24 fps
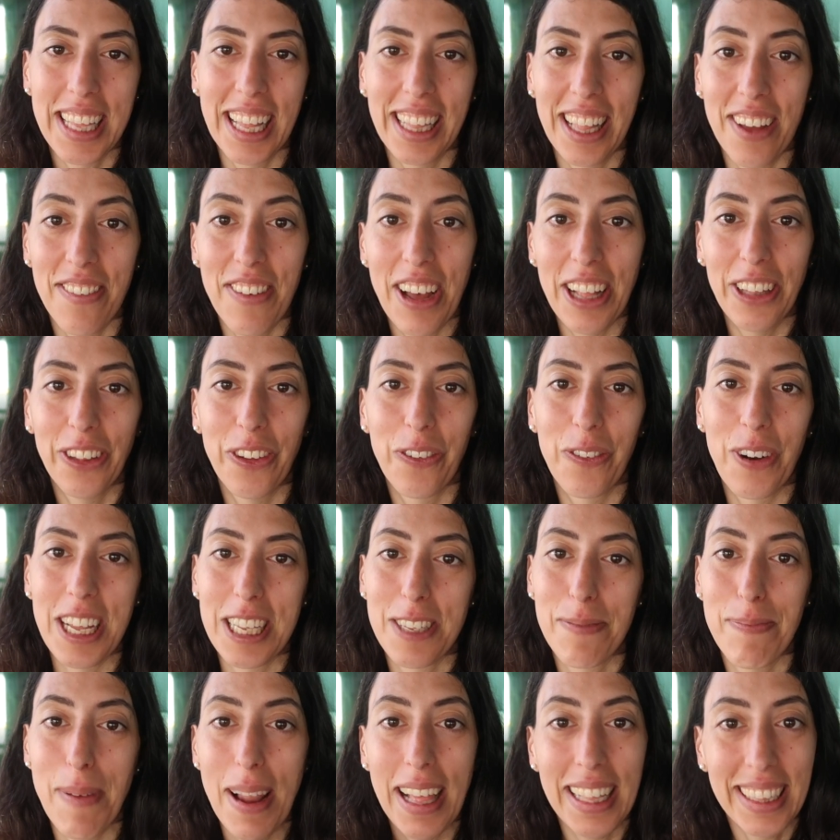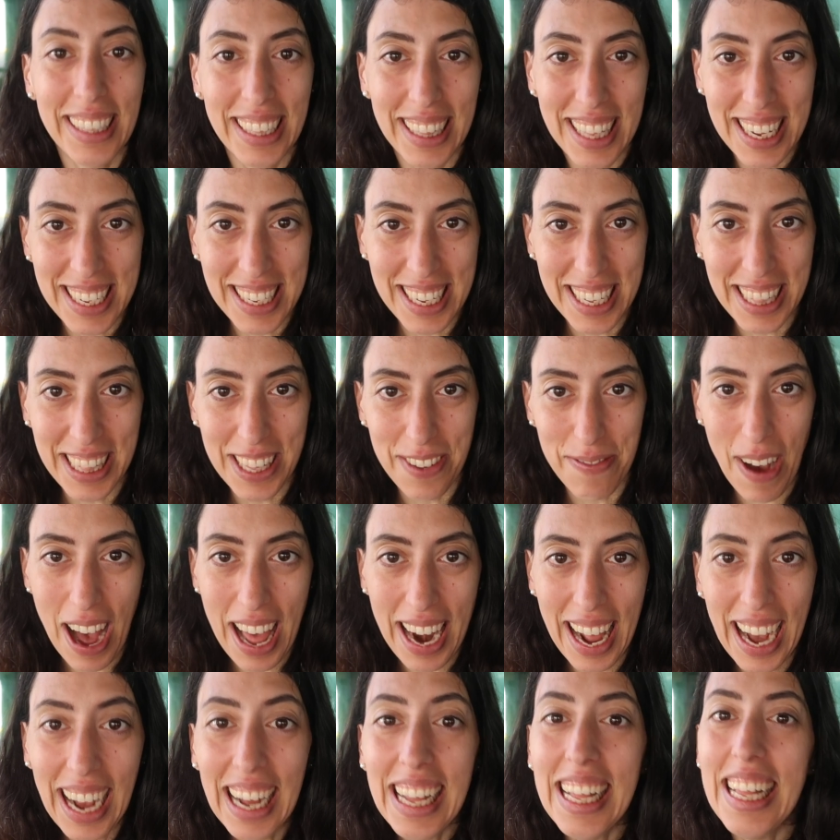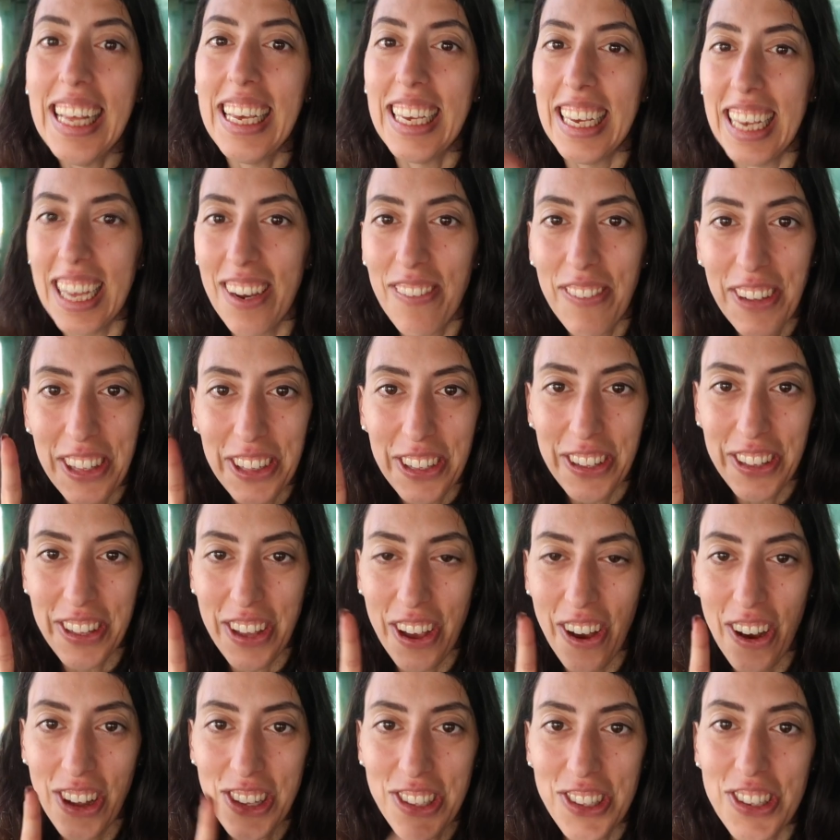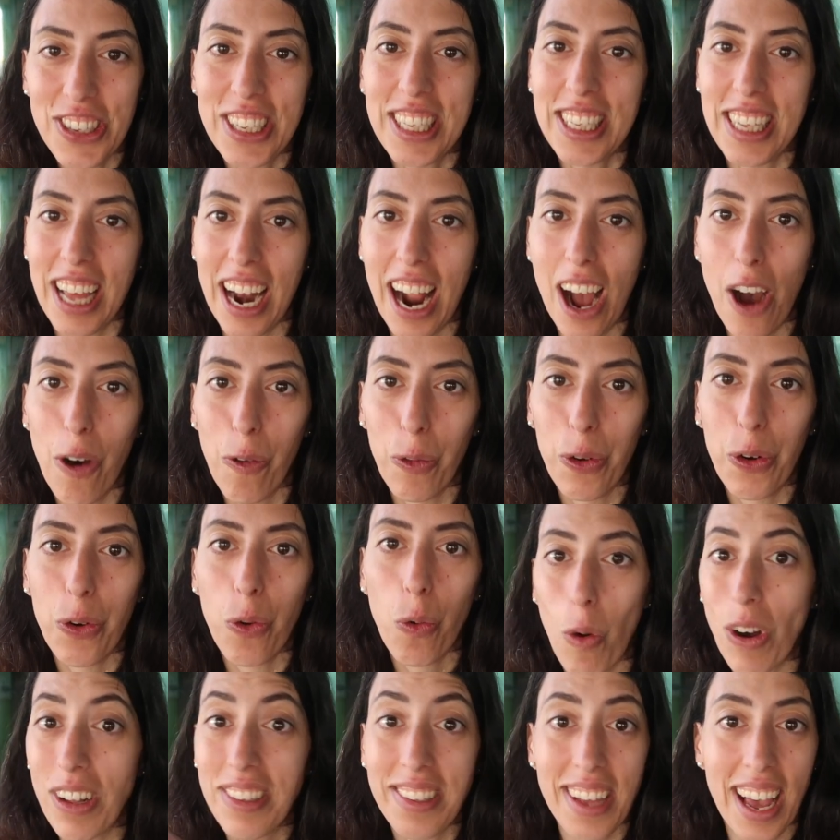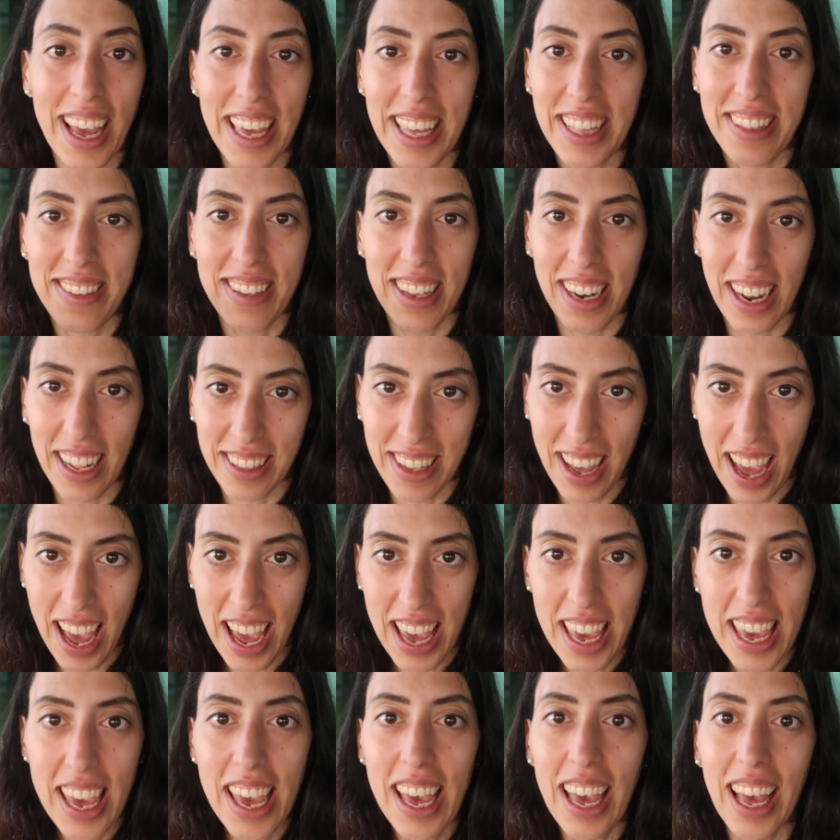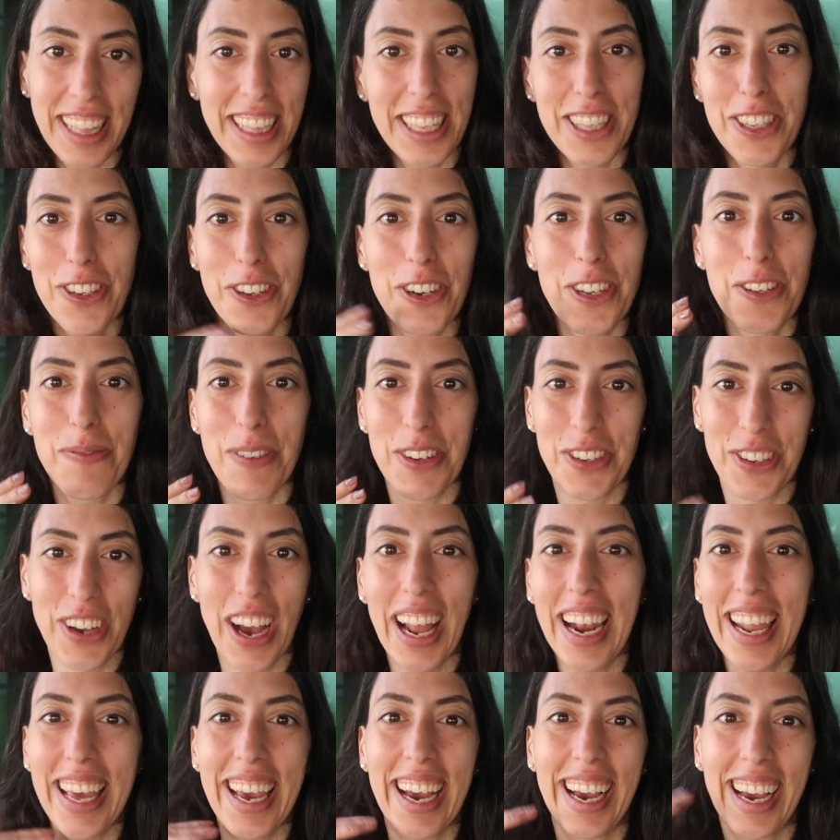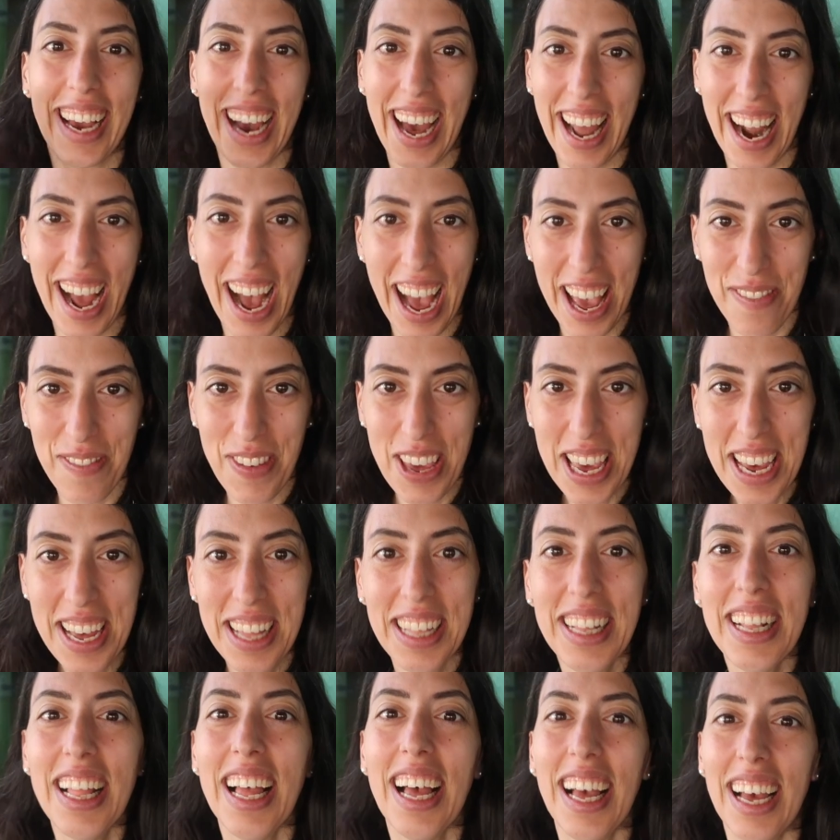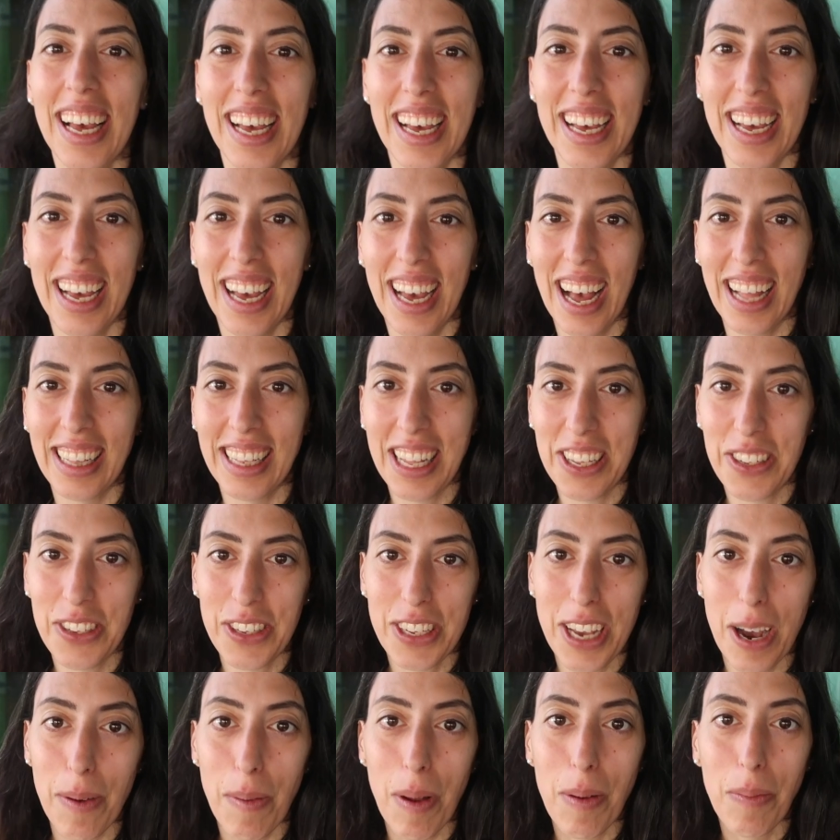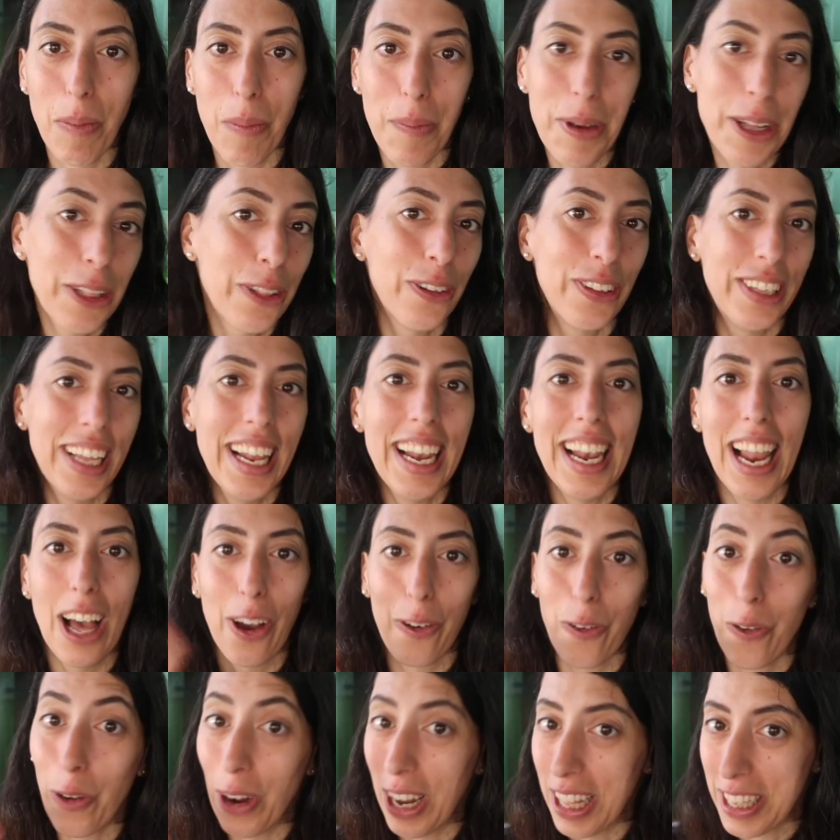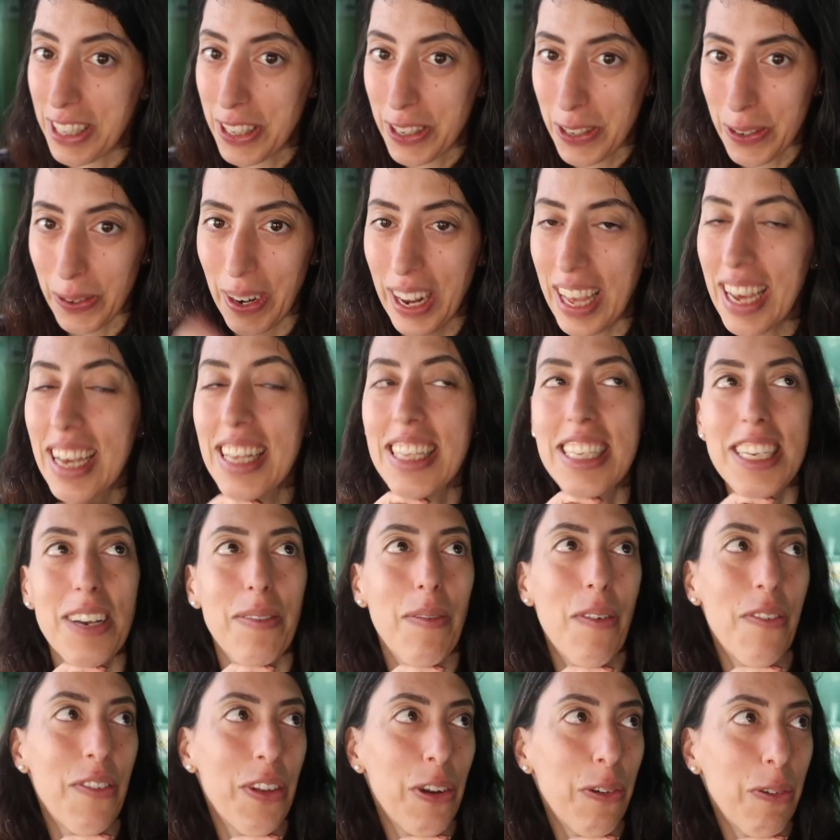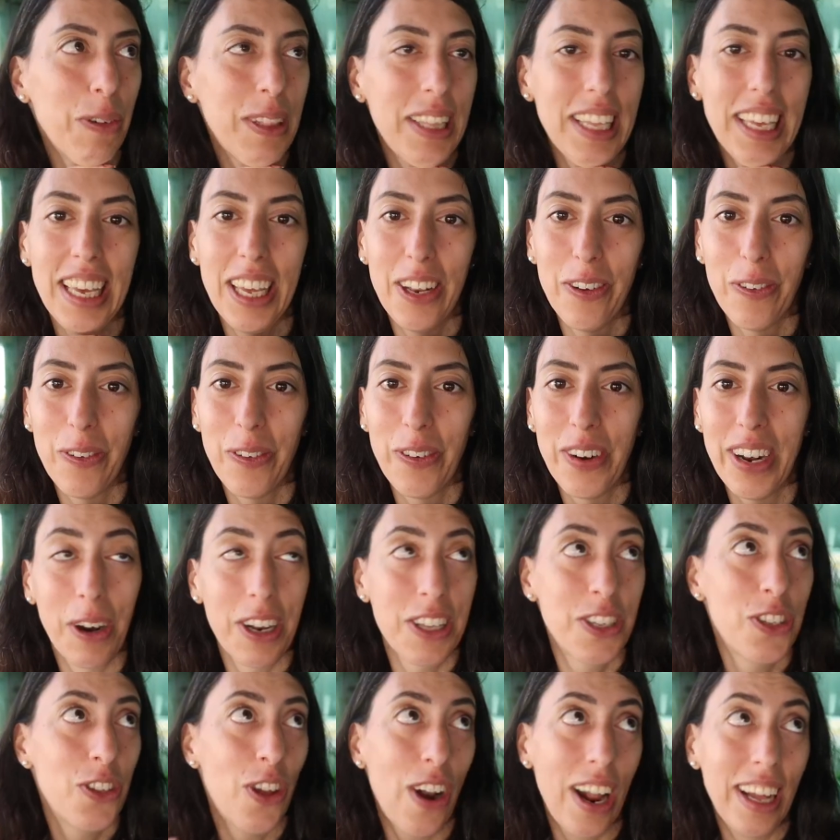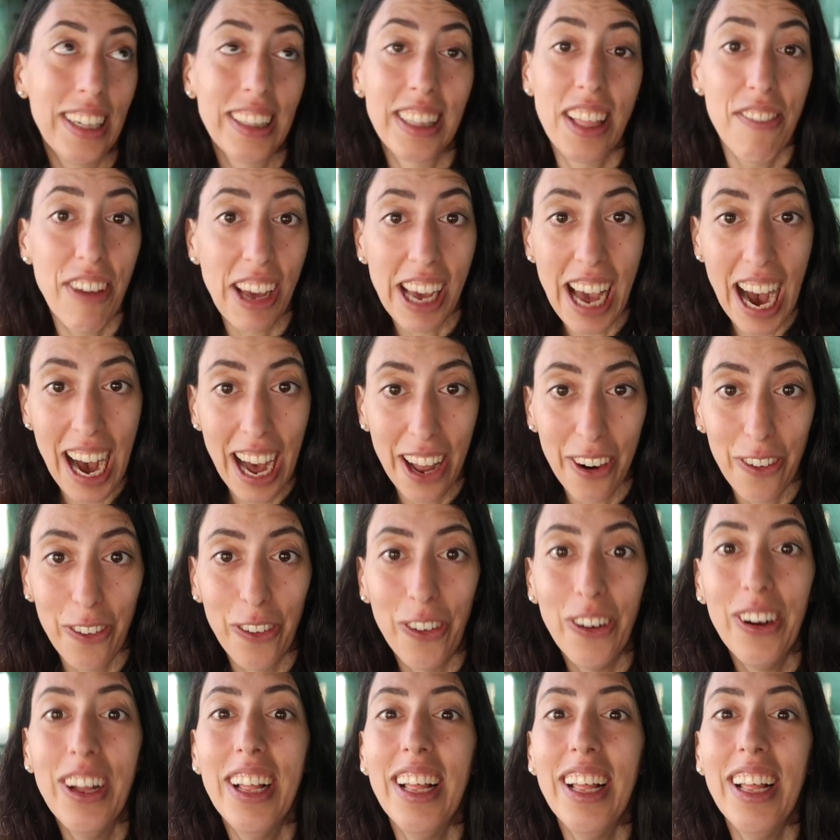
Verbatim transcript: stiate avendo una splendida settimana. Il video di oggi sarà un What I in a Day, edizione speciale Caraibi. Eh, adesso siamo al momento della colazione, siamo venuti in un ristorante vegano